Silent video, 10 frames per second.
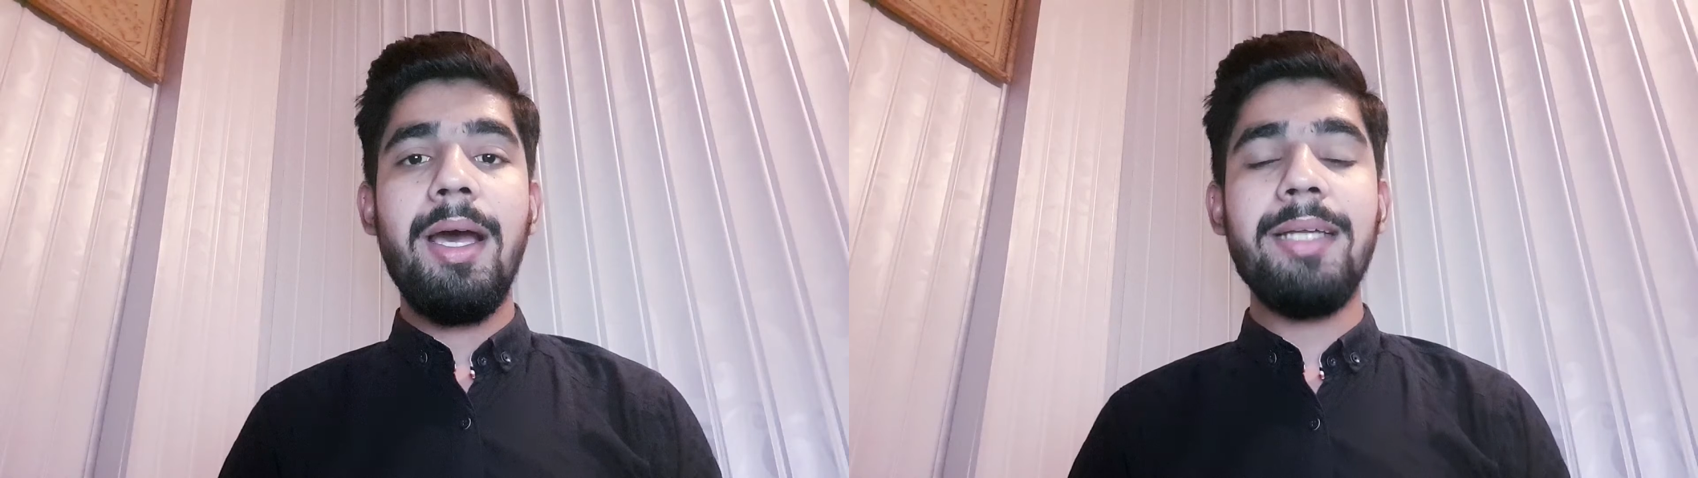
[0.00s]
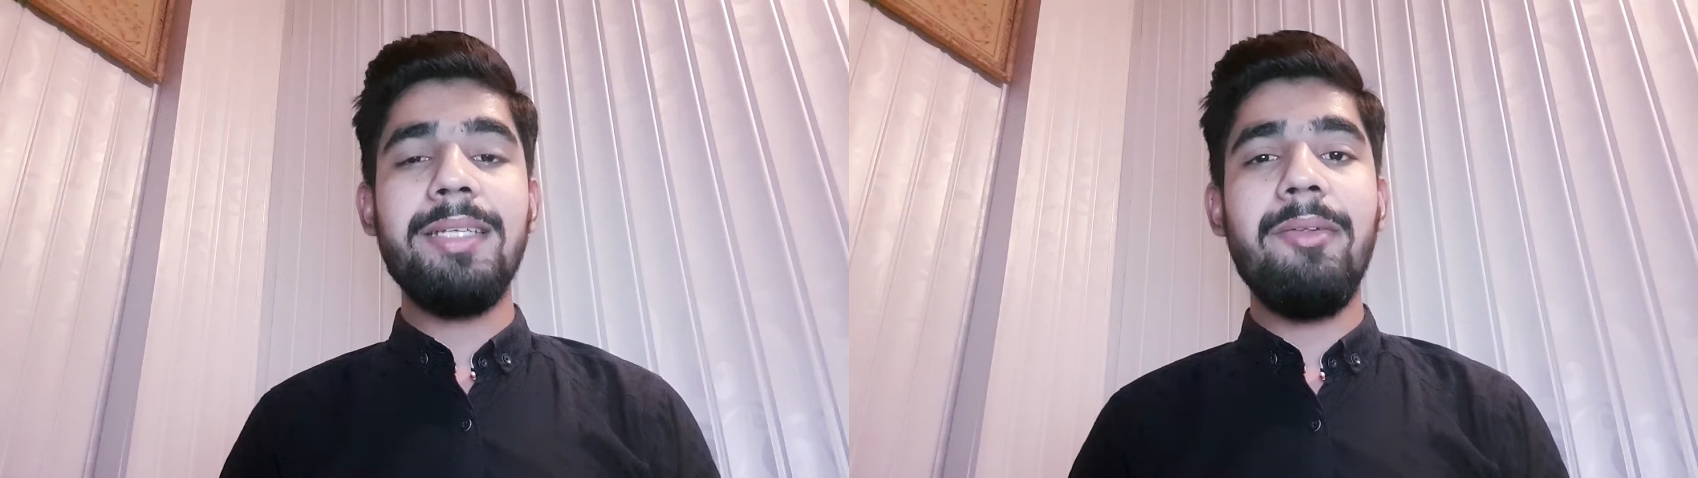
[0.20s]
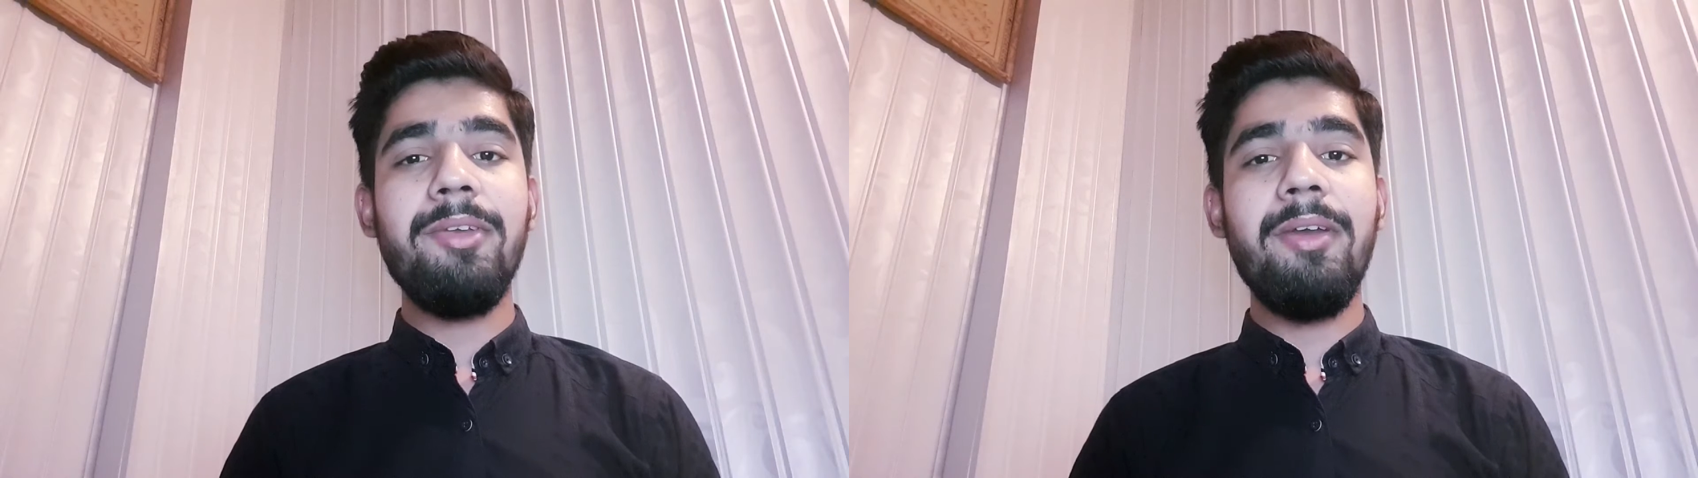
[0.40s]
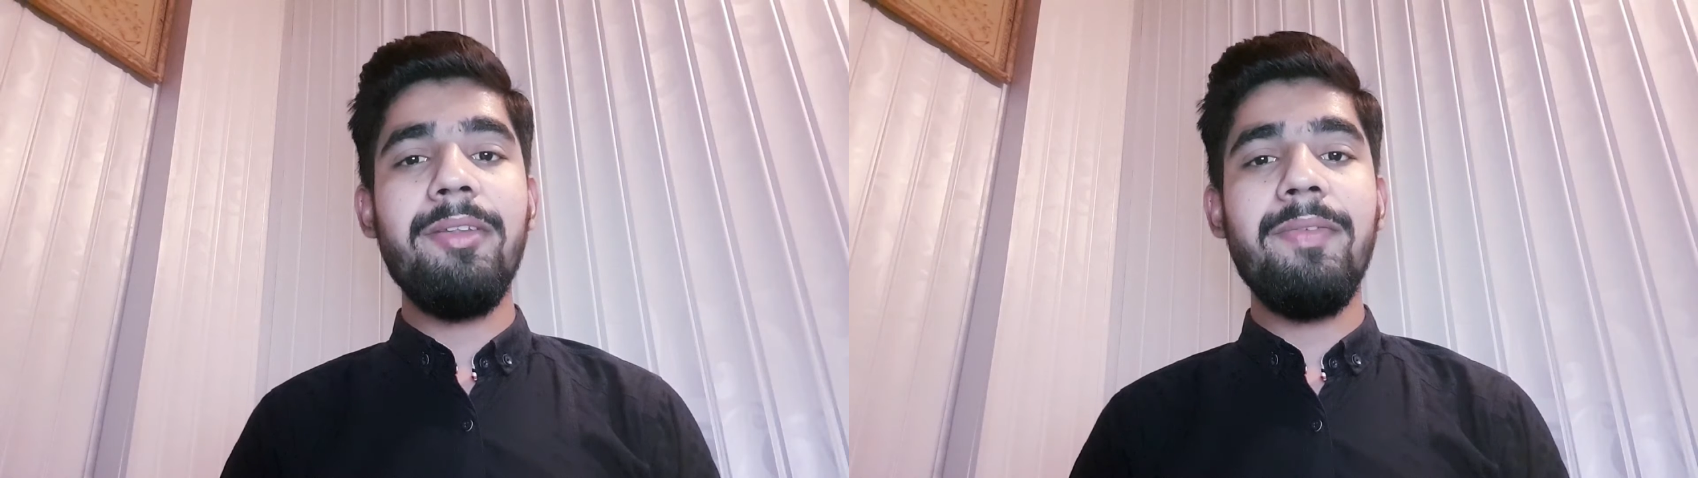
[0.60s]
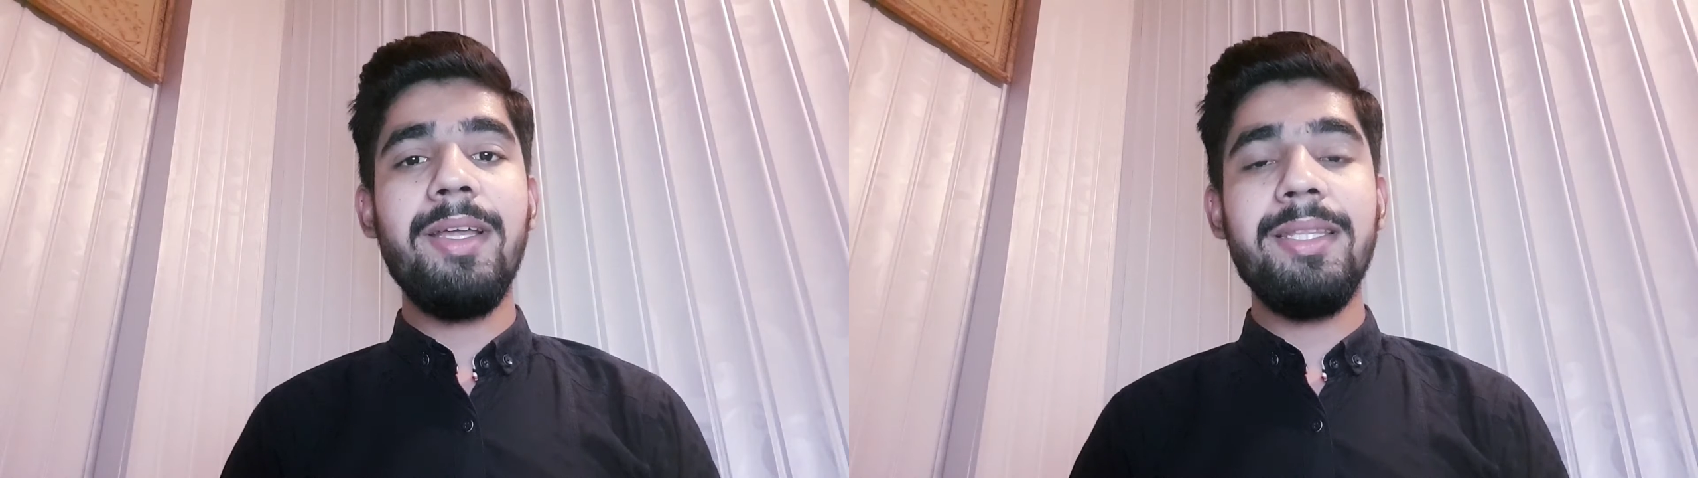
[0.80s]
अस्सलाम वालेकुम
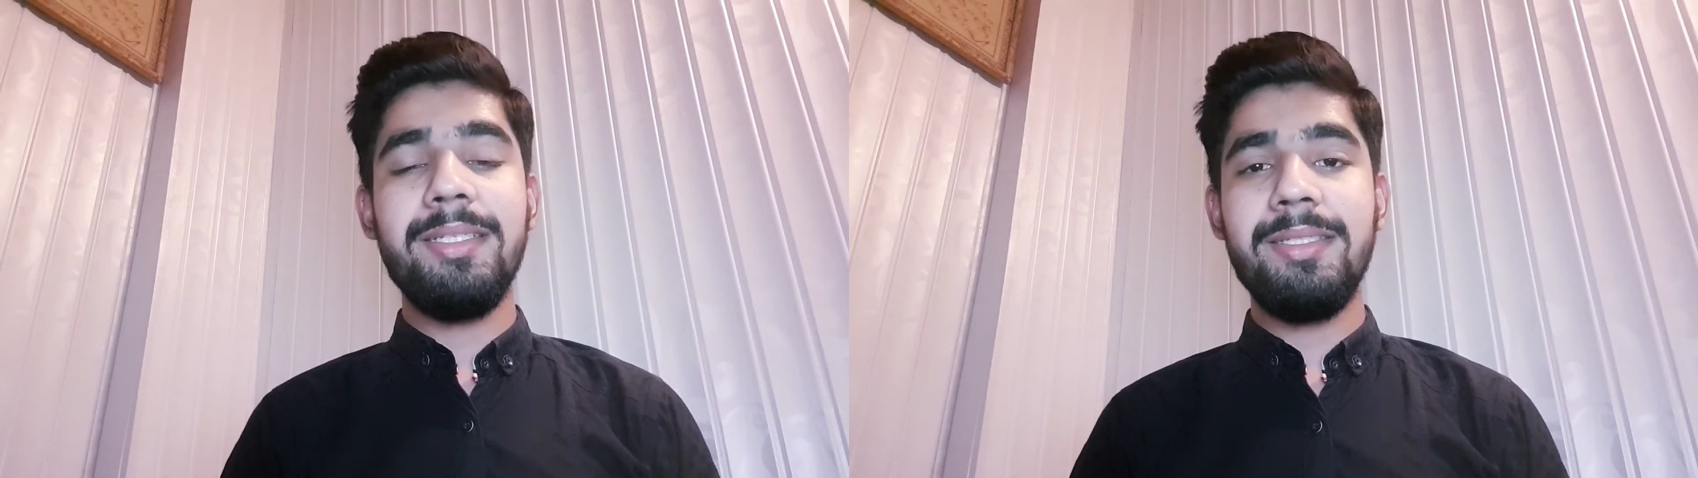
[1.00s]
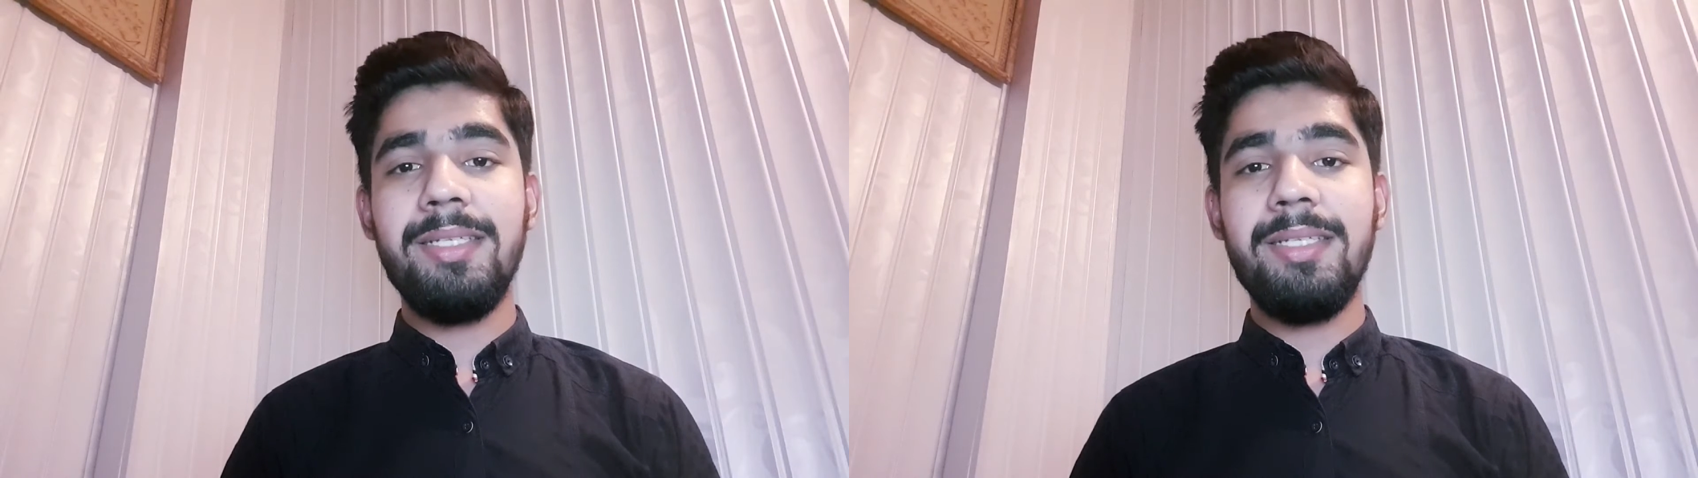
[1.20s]
एवरीवन दिस